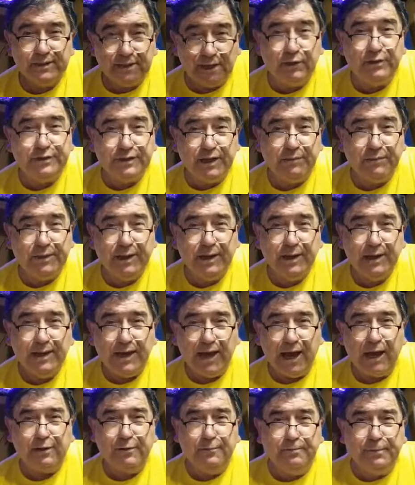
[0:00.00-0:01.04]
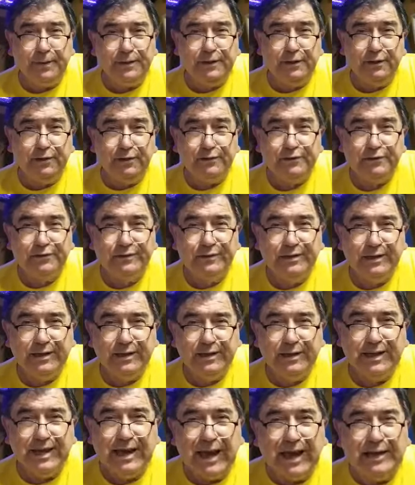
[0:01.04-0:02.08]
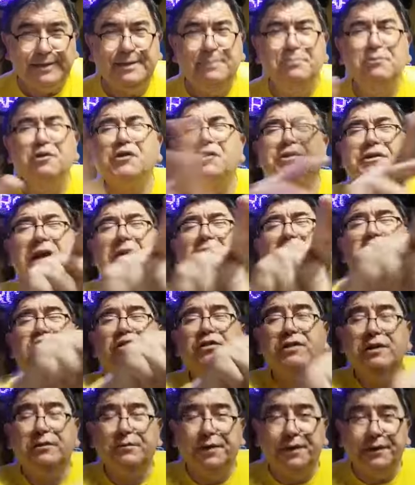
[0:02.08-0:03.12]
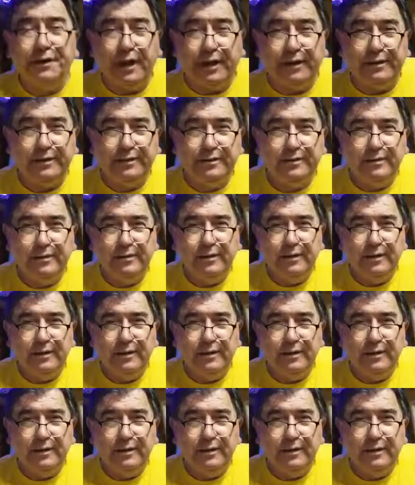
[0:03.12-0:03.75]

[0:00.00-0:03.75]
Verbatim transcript: Ya lo sabe, acompáñenos. Hacemos radio de verdad.